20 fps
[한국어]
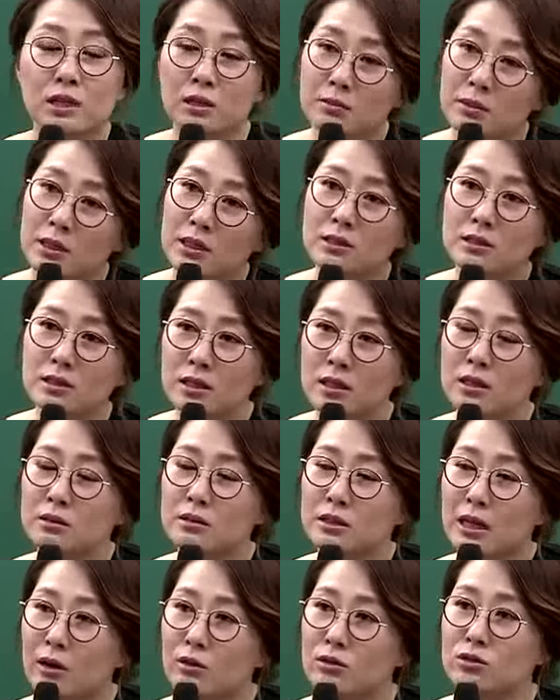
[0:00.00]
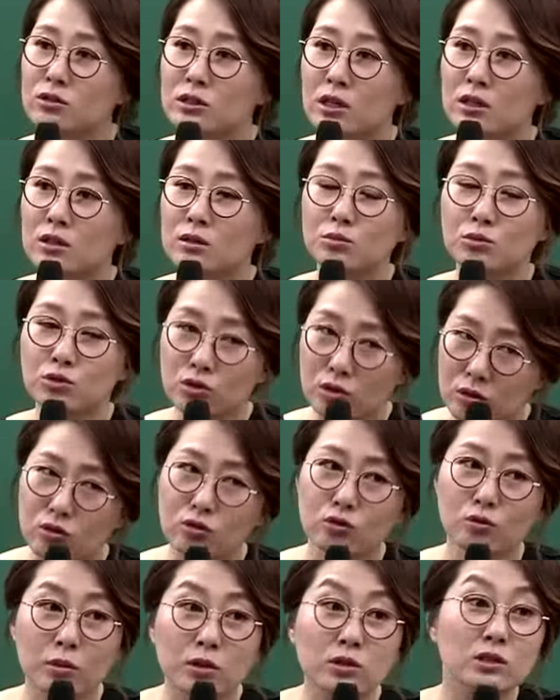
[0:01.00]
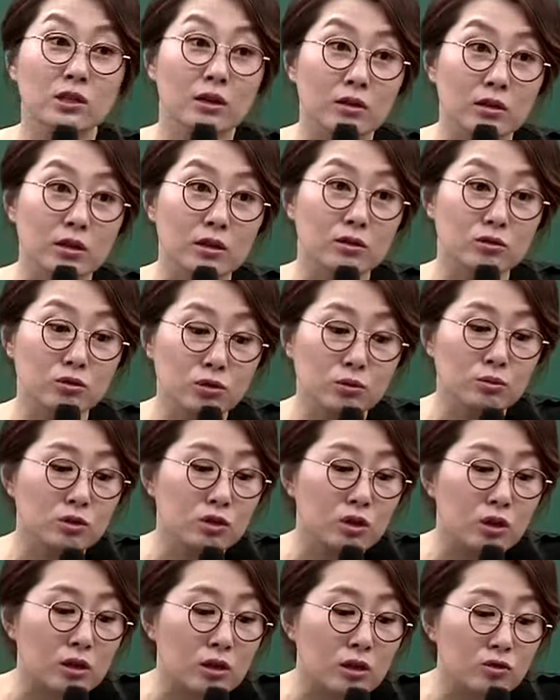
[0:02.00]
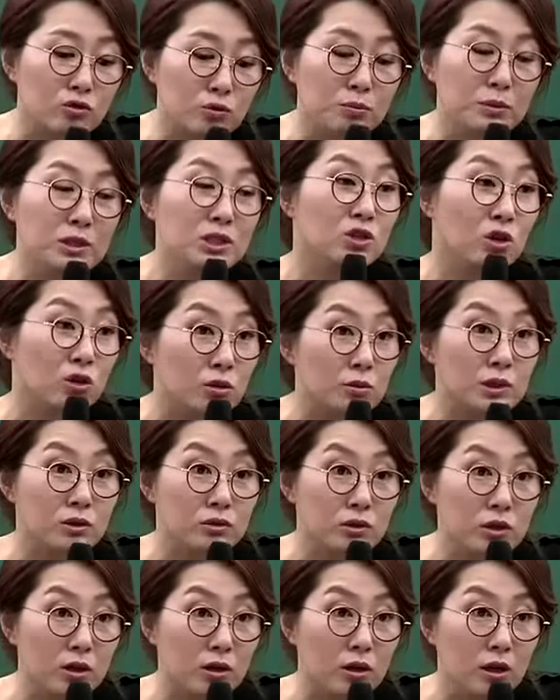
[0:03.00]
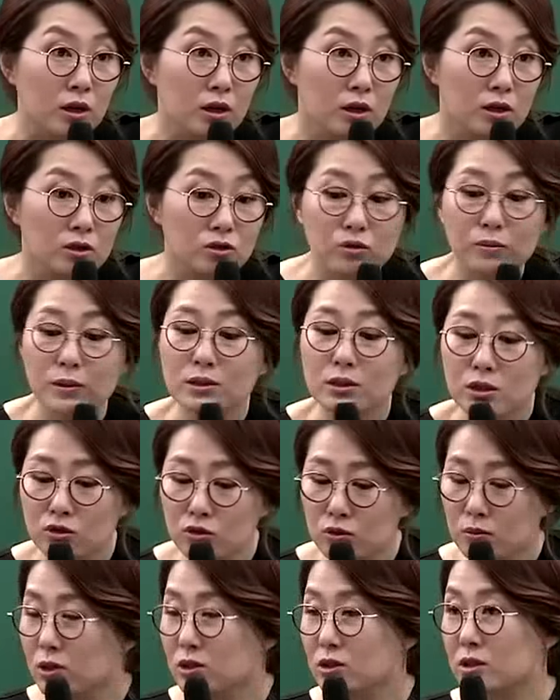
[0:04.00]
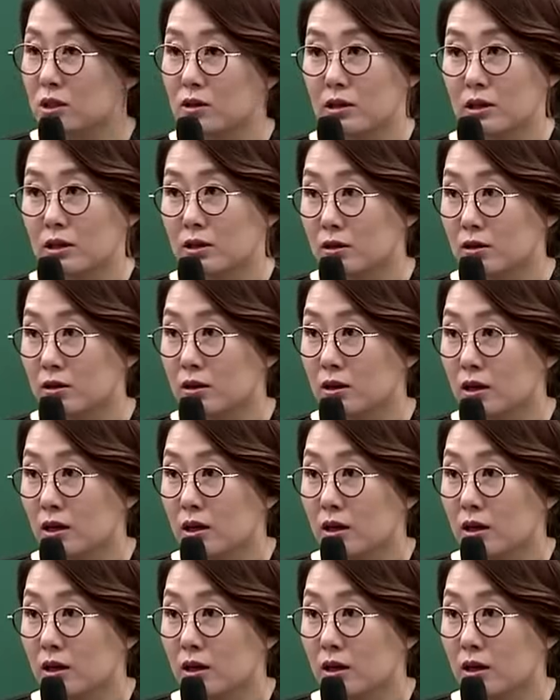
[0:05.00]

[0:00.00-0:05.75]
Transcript: 제일 많이 체, 나오는 책은 무조건 훈몽자, 훈, 그러니까 훈민정음이고요. 두 번째가 훈몽자예요.